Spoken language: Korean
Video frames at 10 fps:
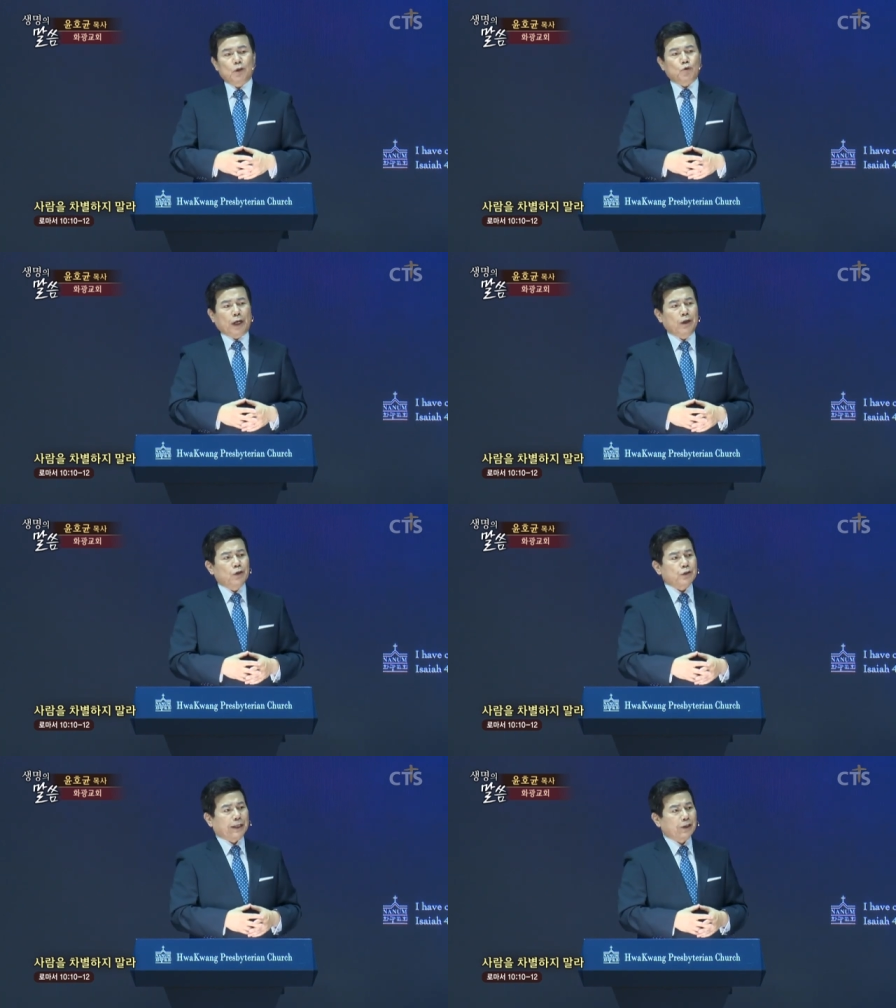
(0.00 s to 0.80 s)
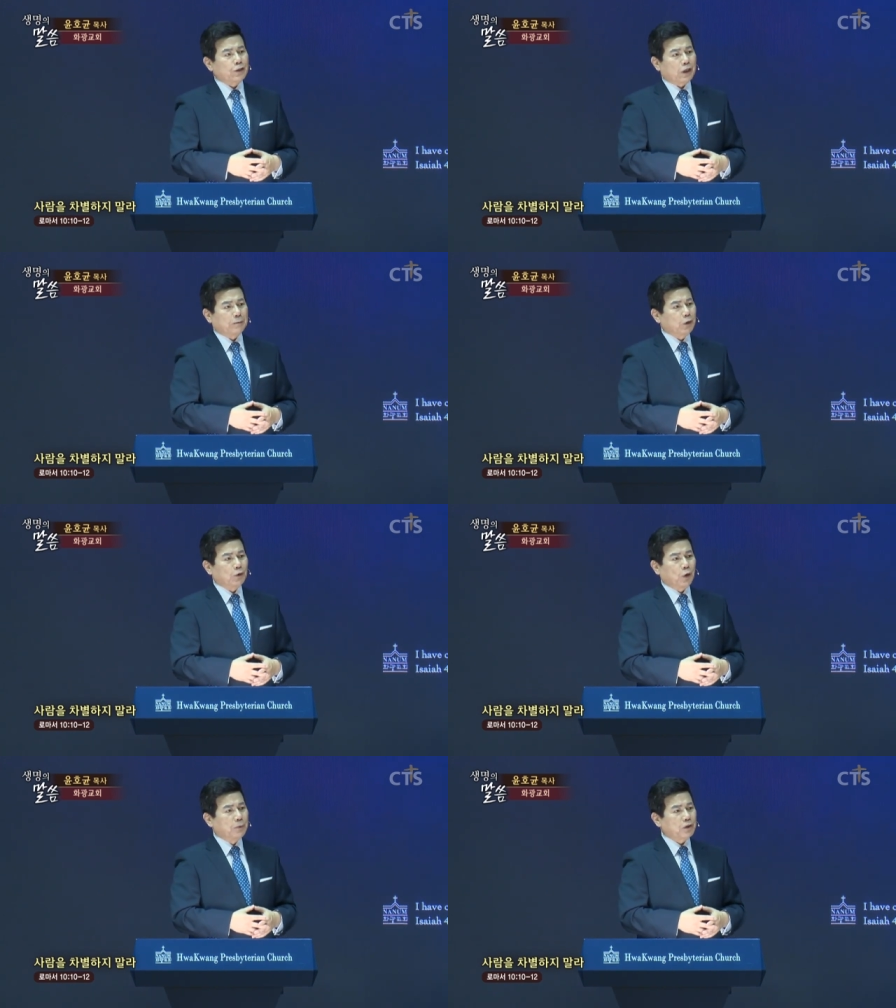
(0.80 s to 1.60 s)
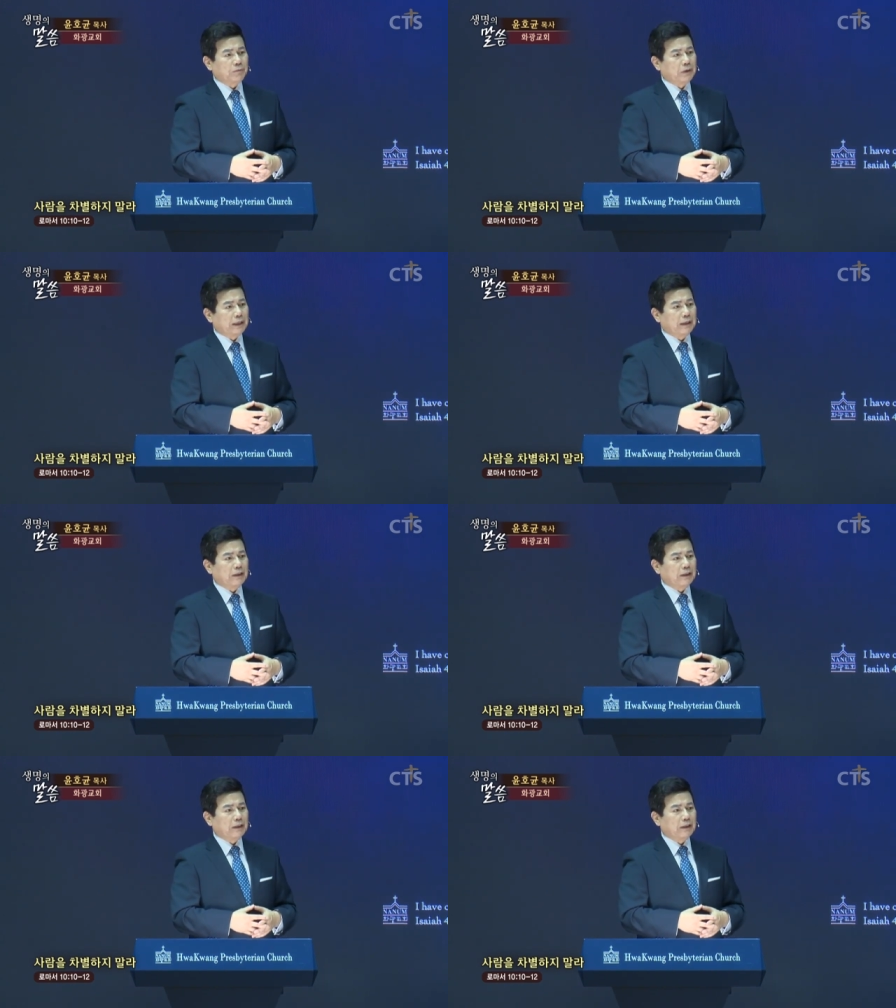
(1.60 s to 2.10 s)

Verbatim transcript: 죄인을 사랑한 사람은 없습니다.